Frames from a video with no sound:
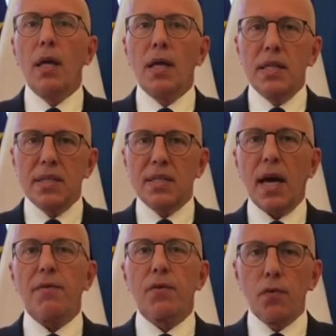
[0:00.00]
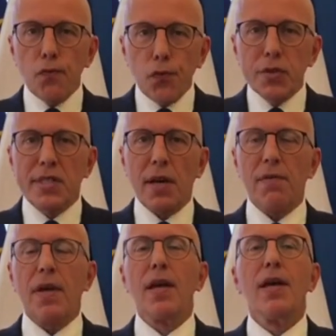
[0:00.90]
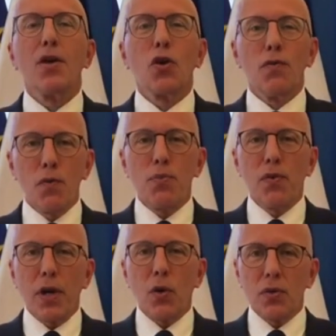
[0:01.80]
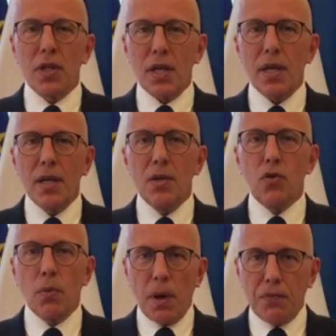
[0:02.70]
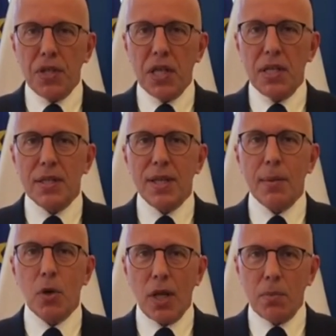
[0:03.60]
Ils savent, vous savez, que vous pouvez compter sur ma fidélité et mon